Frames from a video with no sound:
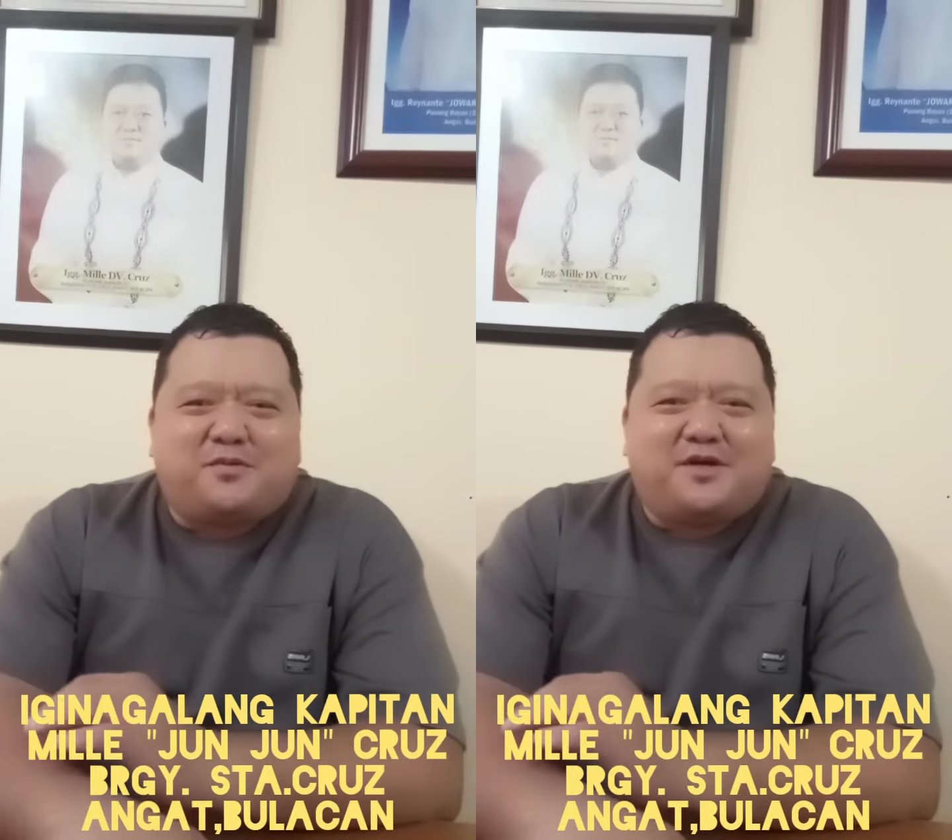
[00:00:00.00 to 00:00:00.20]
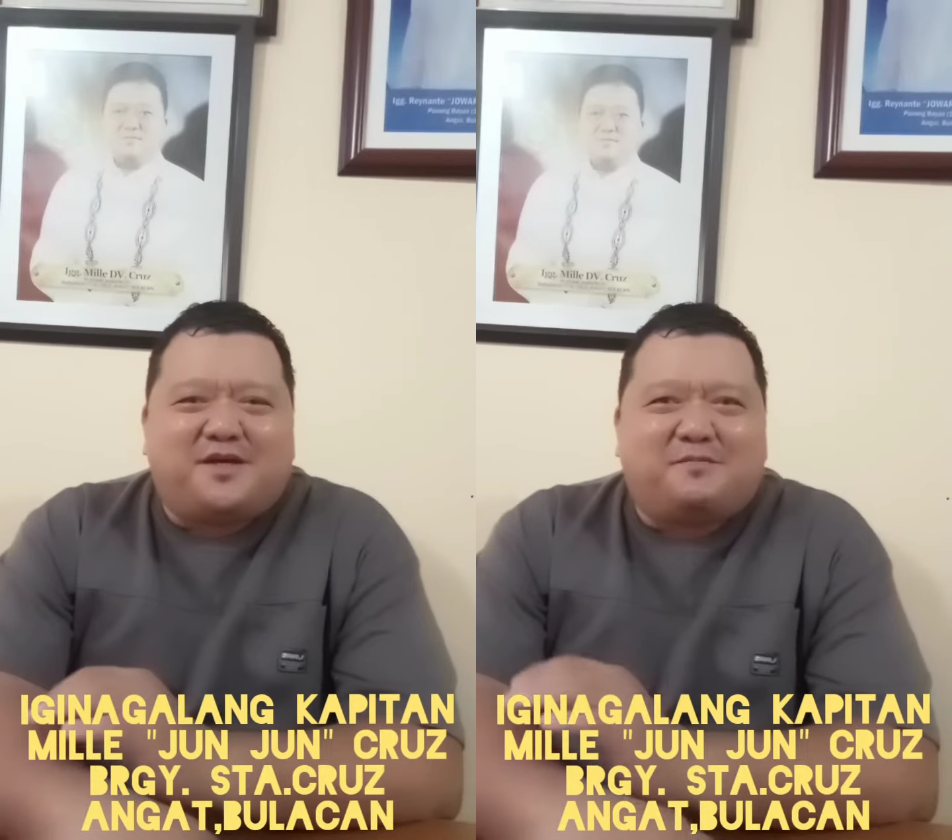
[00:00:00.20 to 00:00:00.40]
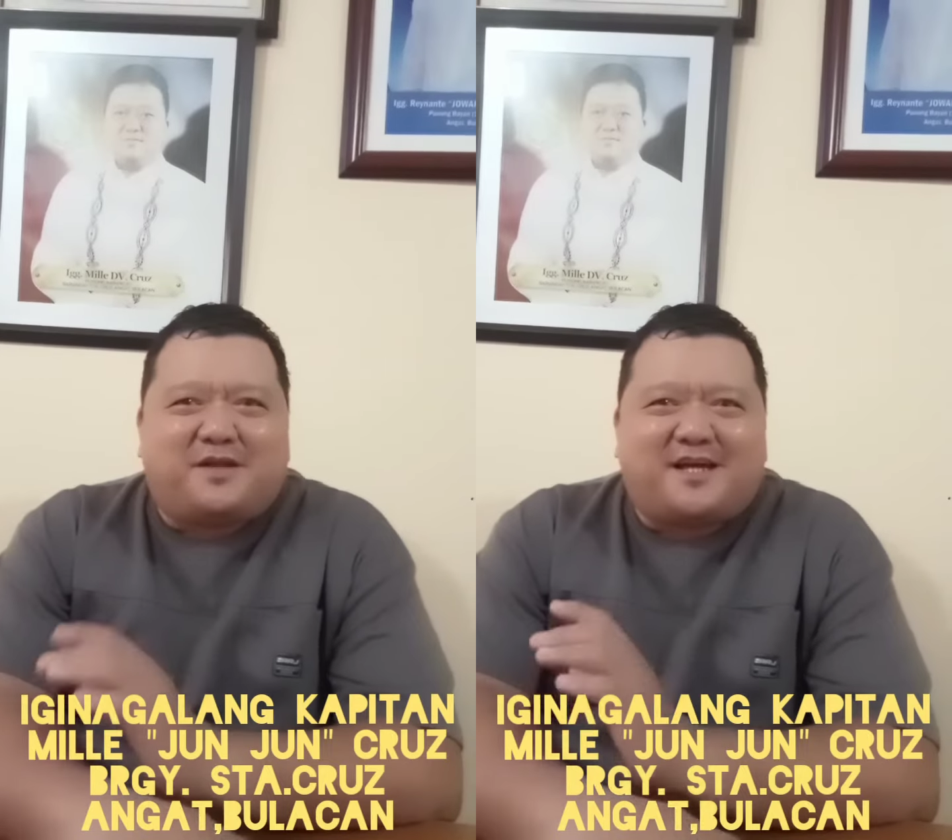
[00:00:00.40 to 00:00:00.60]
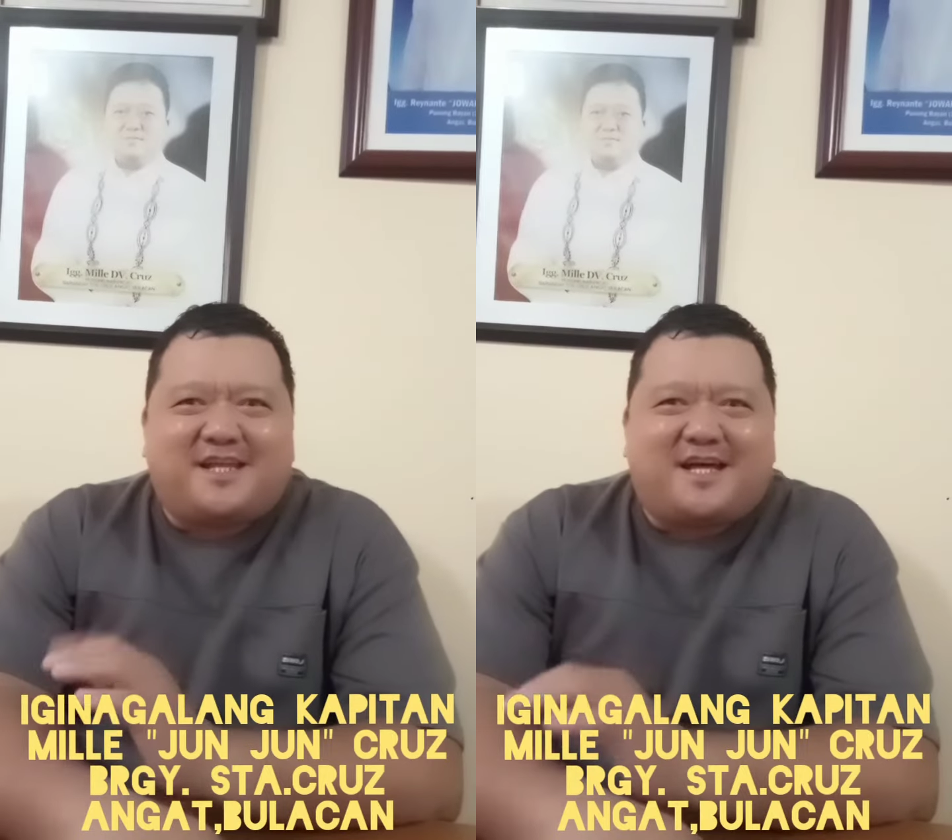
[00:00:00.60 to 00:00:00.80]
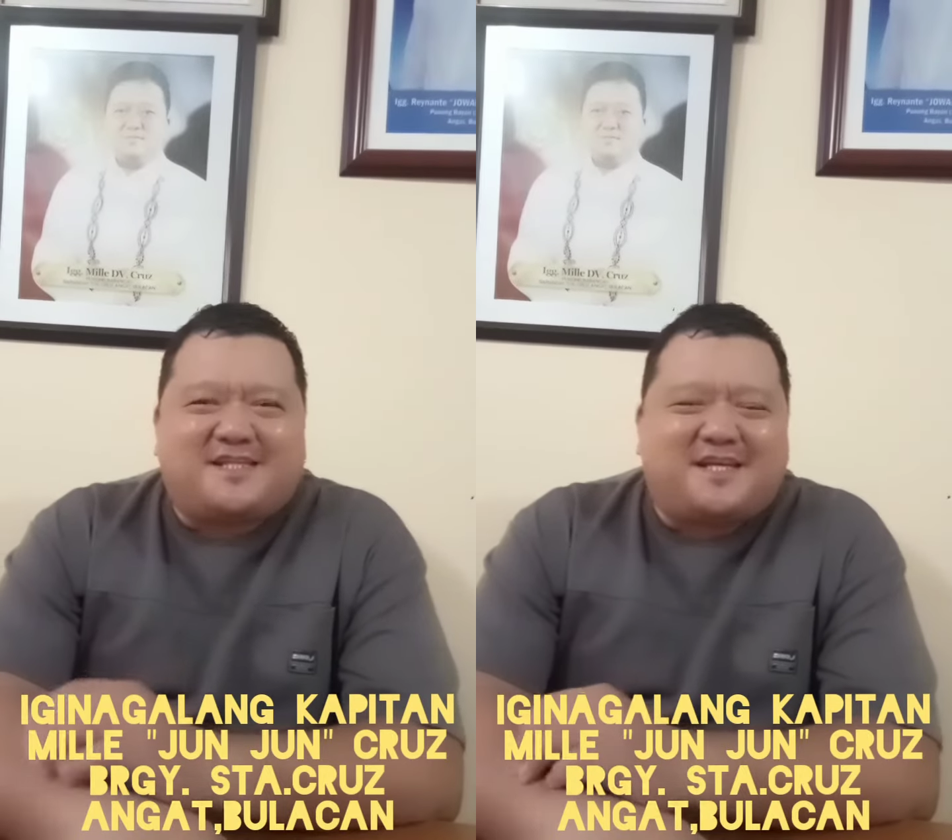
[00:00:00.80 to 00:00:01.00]
po yung barangay
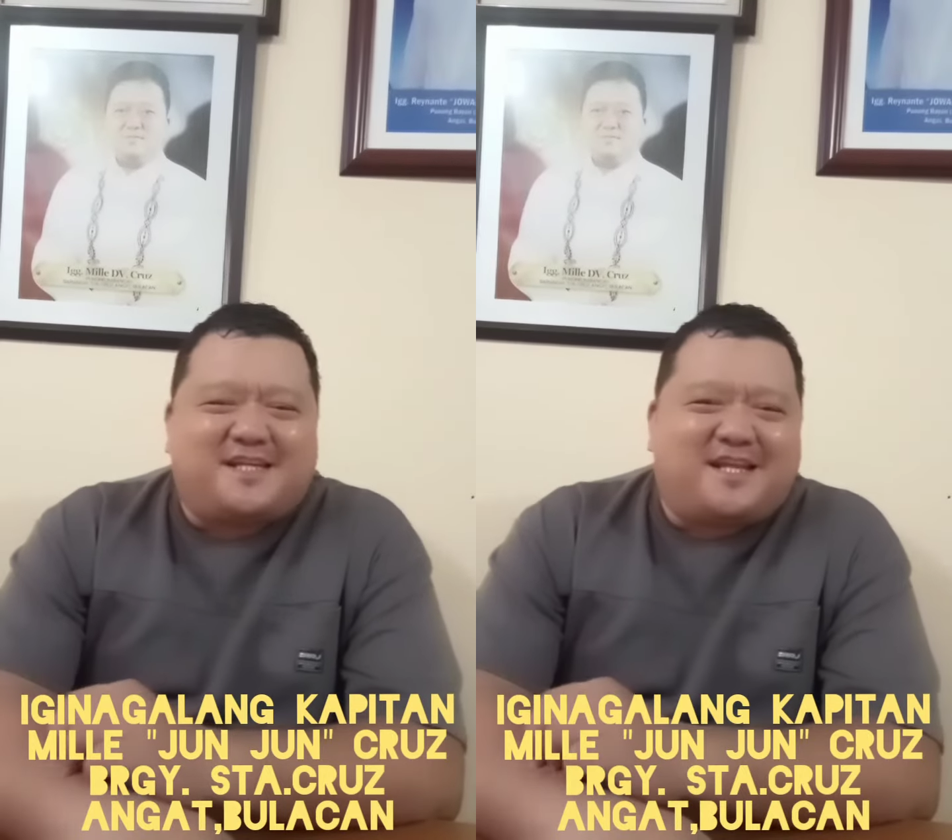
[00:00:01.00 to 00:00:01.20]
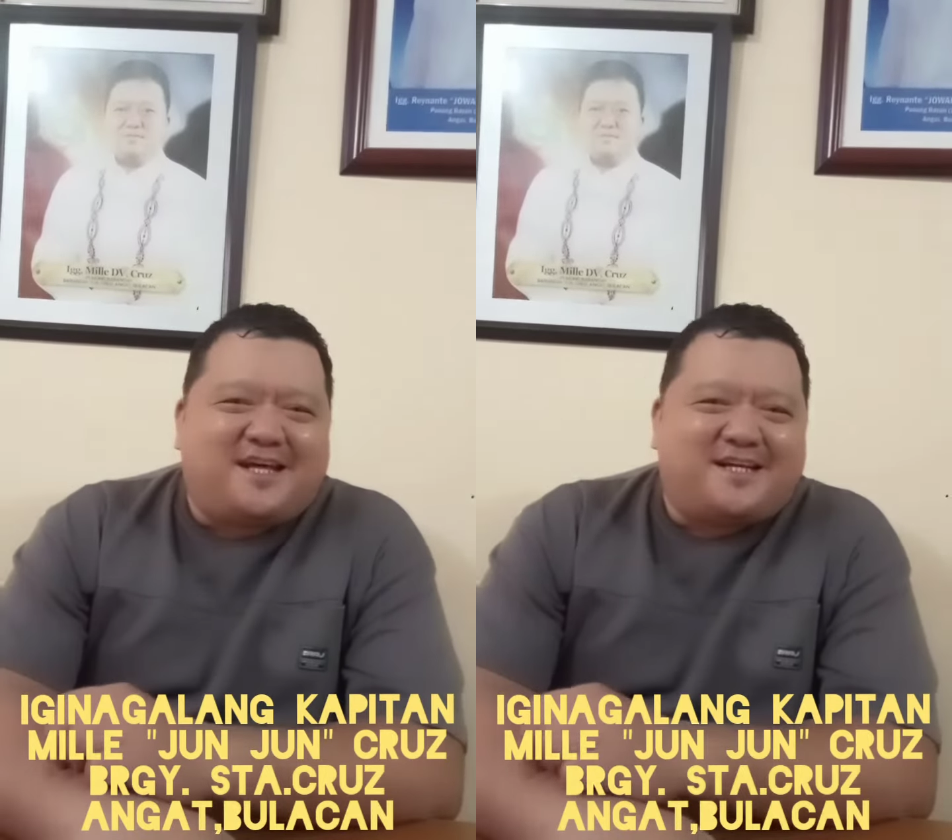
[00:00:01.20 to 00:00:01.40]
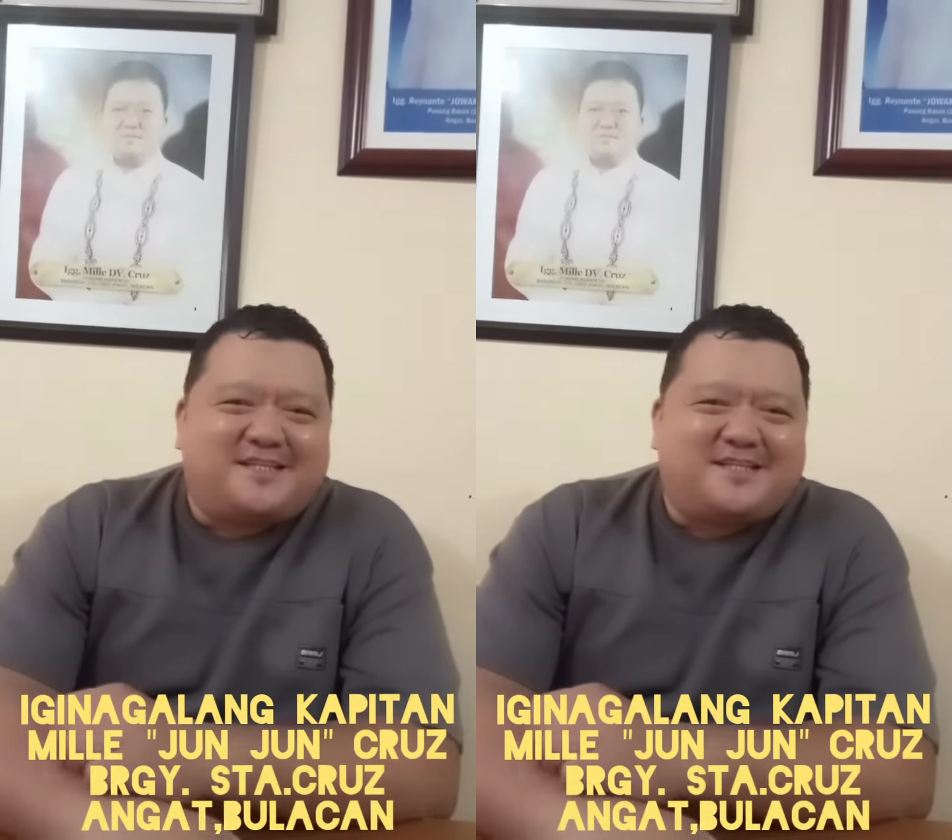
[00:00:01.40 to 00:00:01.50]
natin na